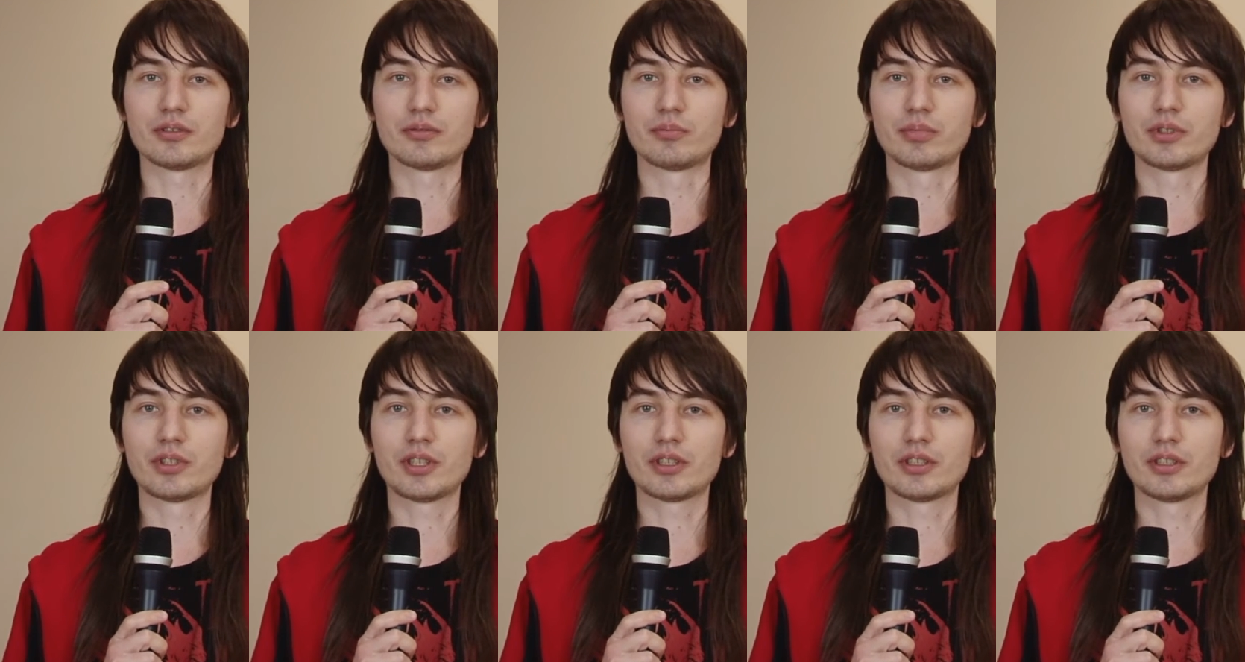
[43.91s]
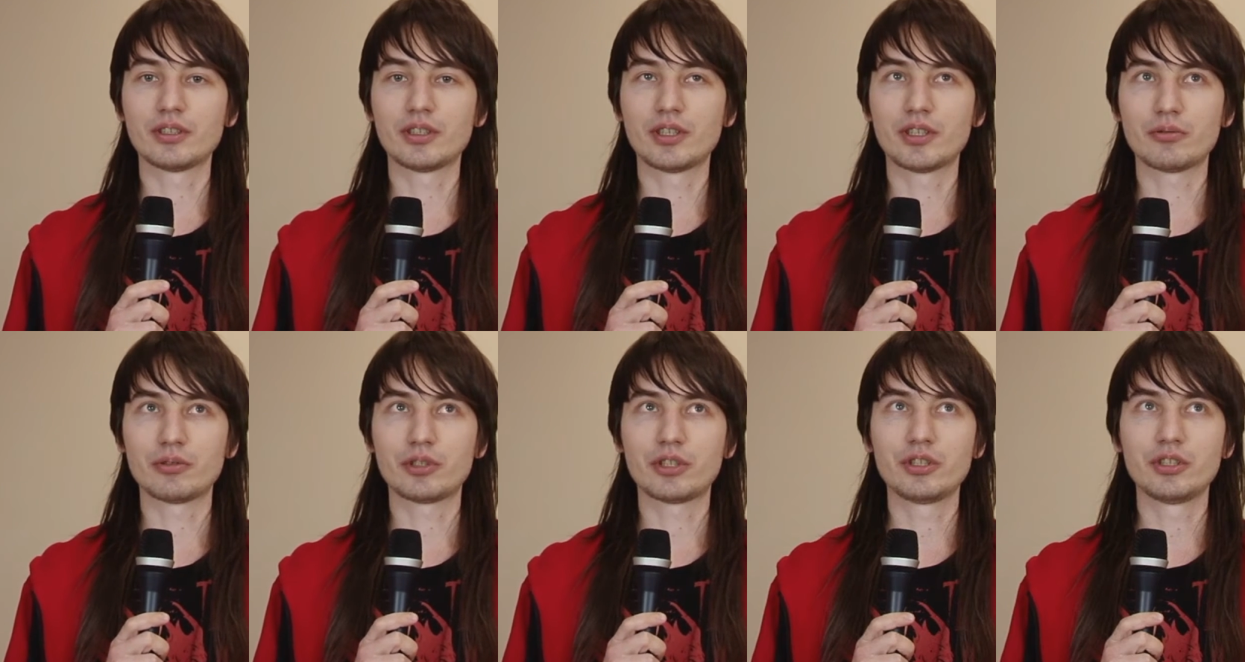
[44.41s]
была
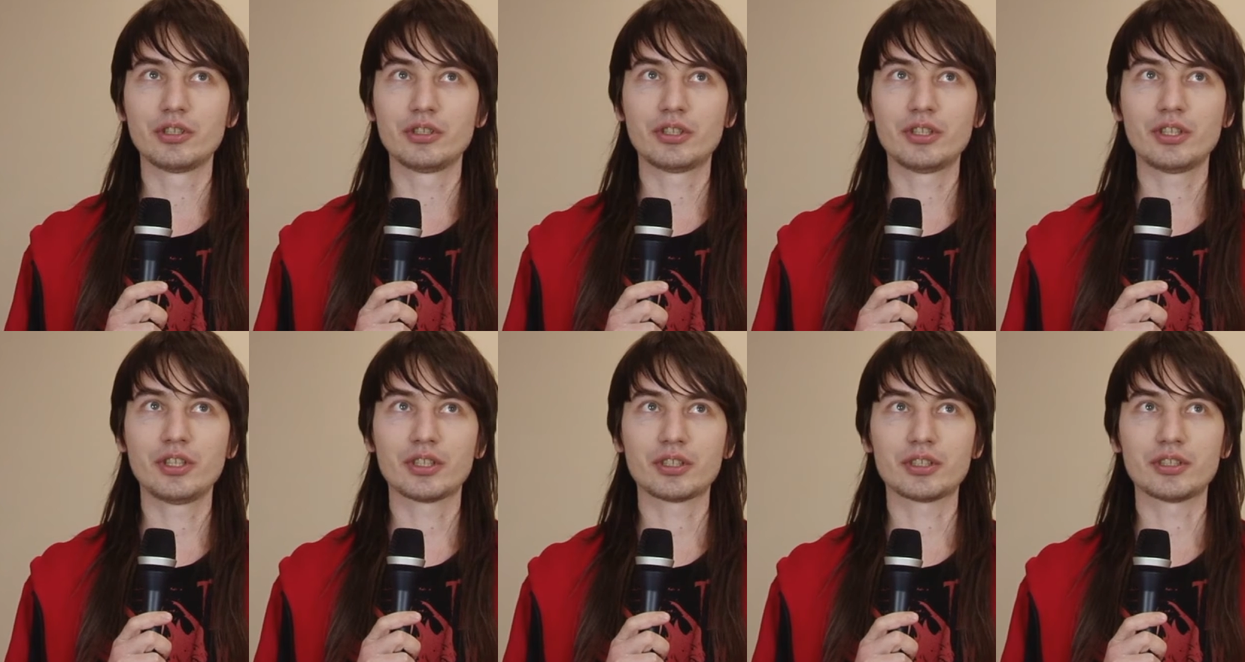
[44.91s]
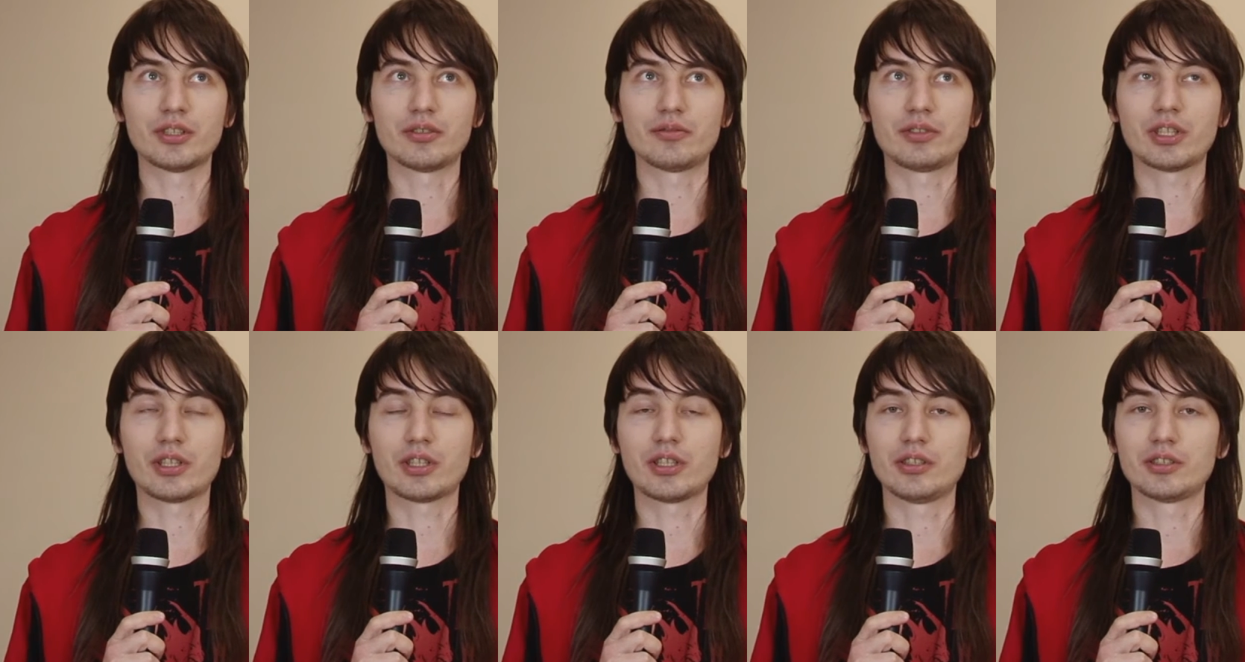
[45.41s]
дана очень интересная
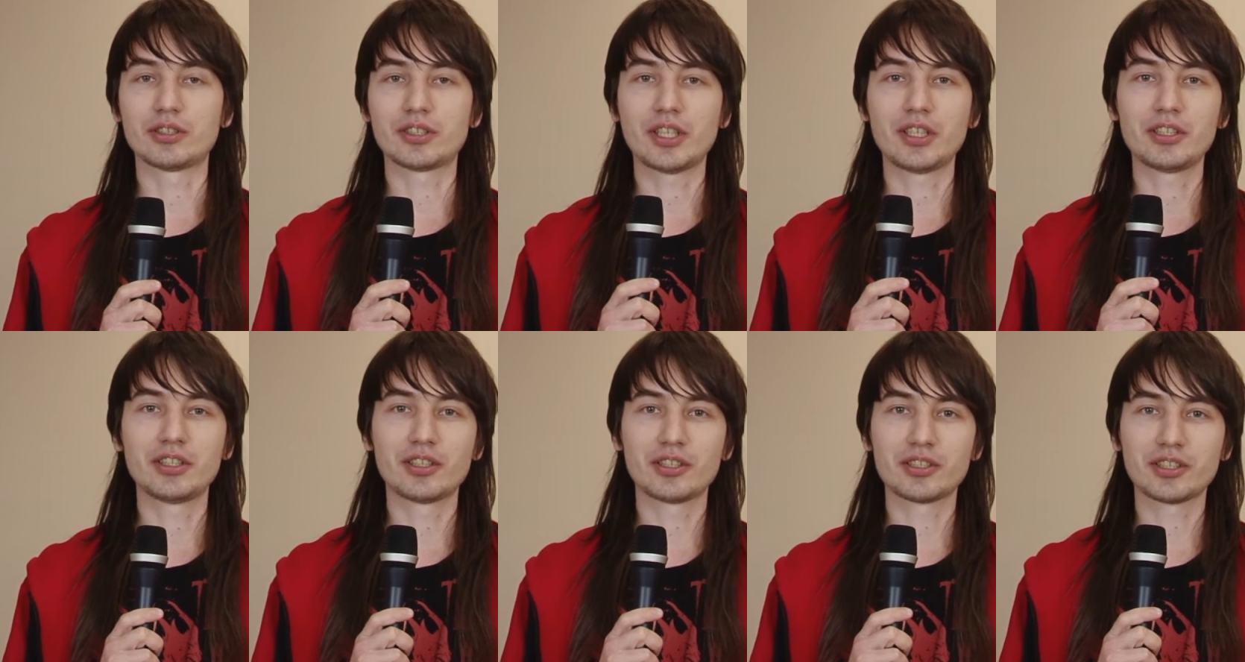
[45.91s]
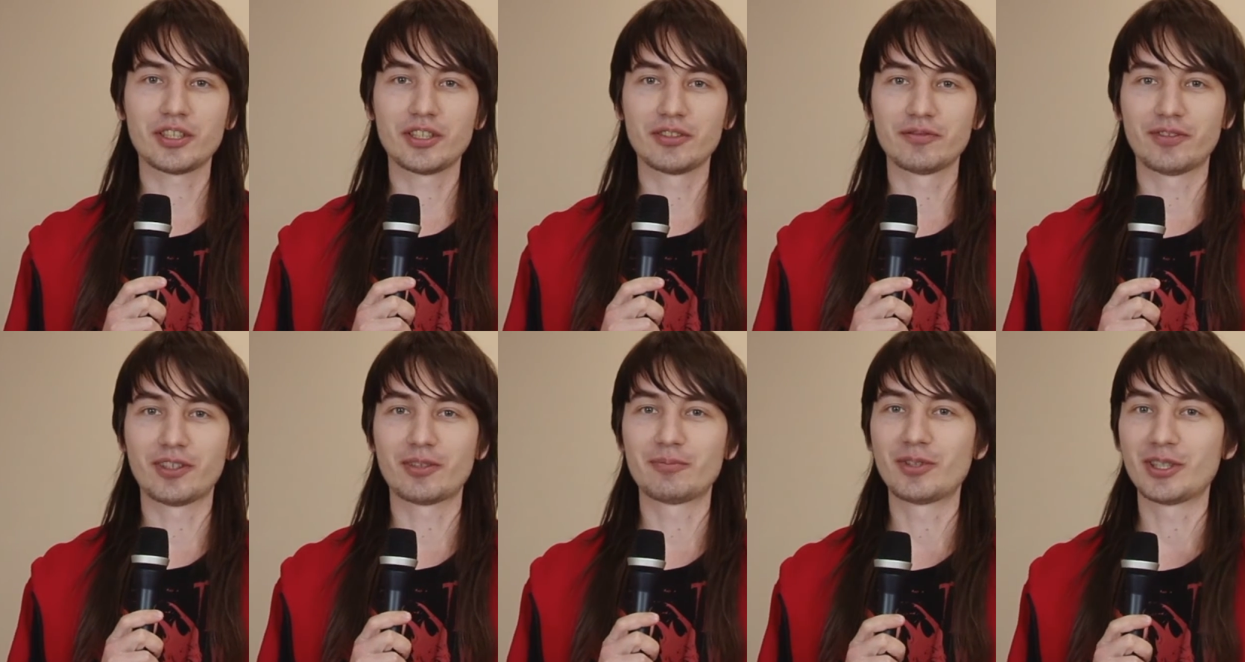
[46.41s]
всякая инсайдерская
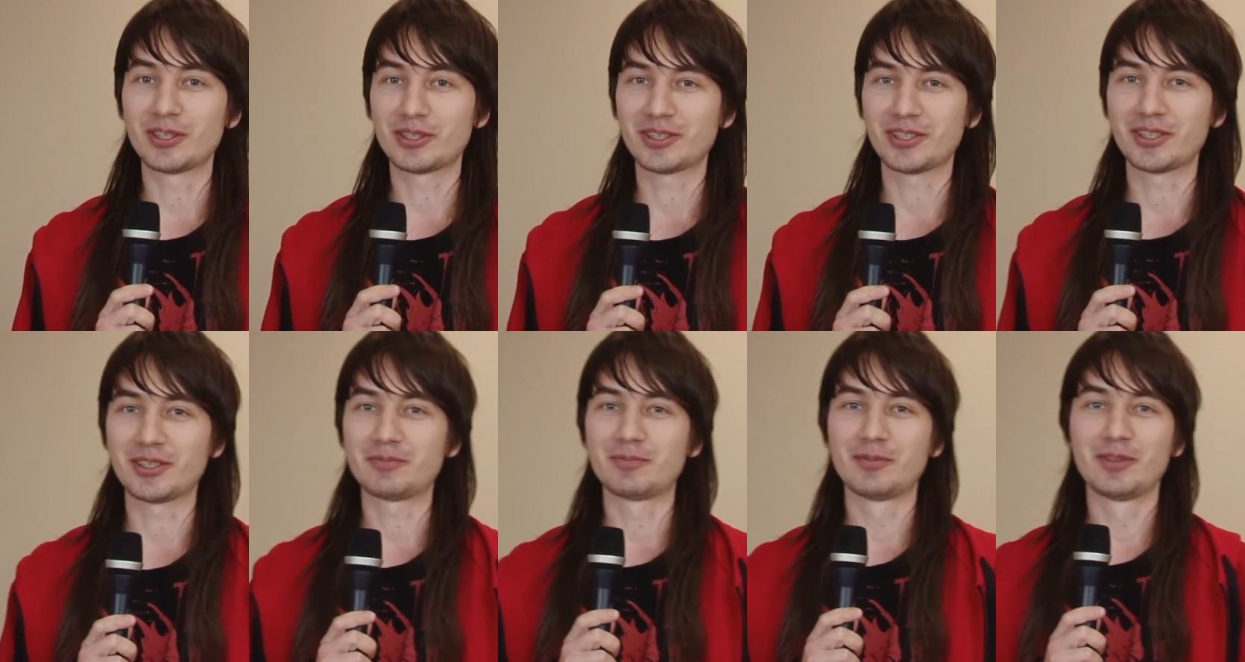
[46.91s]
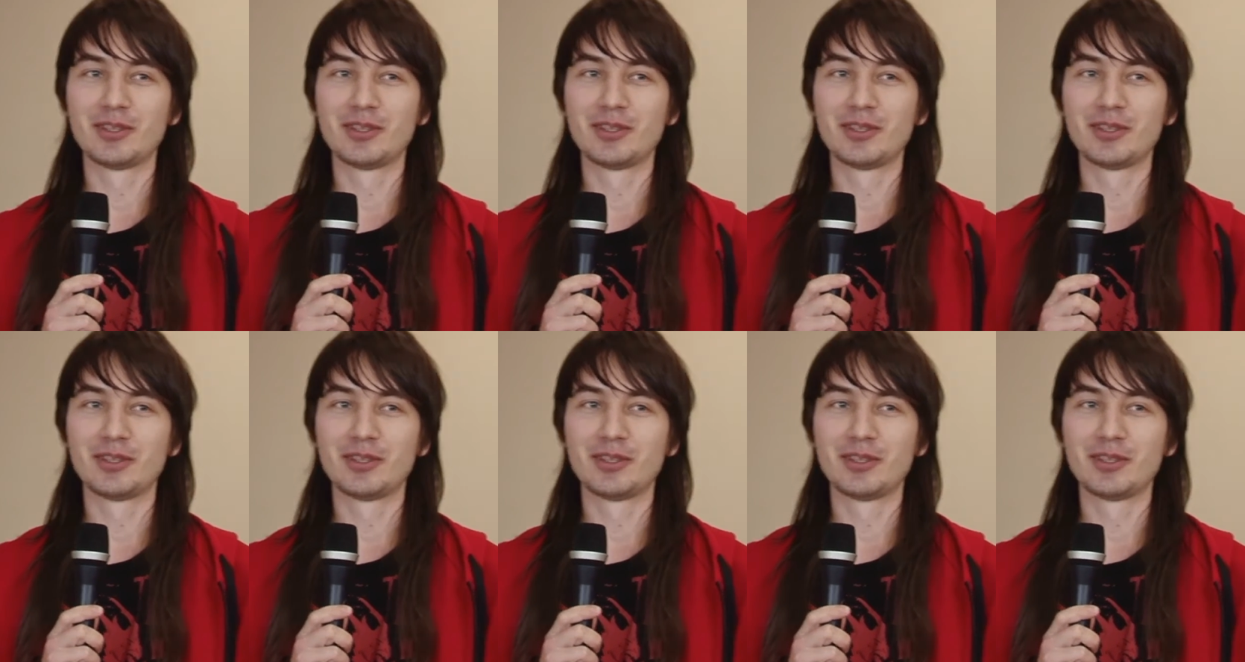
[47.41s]
информация,